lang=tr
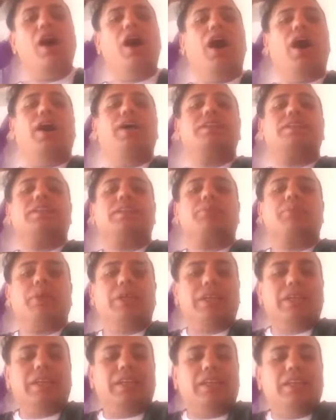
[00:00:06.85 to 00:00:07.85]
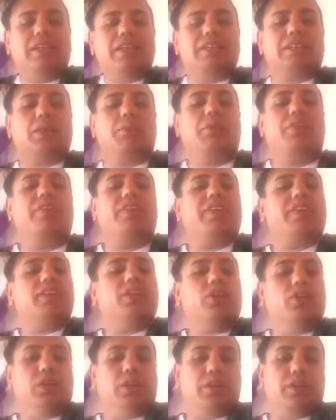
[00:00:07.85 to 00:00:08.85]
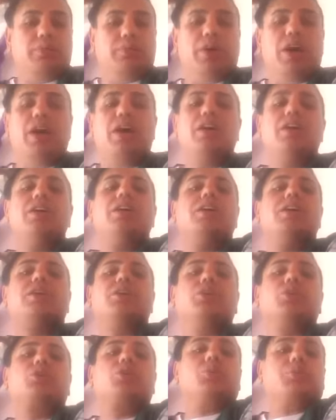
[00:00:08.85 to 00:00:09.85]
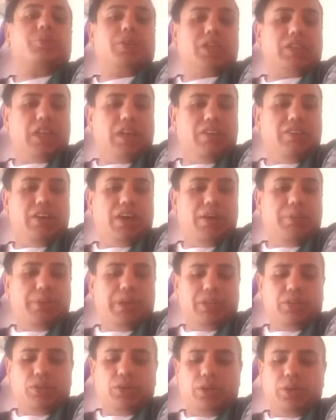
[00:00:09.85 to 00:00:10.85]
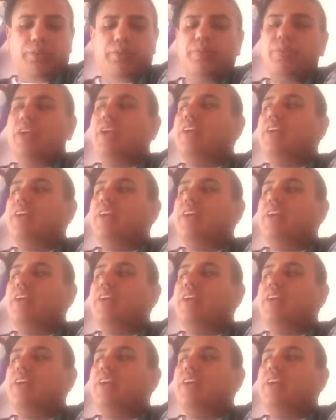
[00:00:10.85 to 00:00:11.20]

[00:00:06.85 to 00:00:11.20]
Artık bildiğiniz gibi videolarımı YouTube'da devam ediyorum.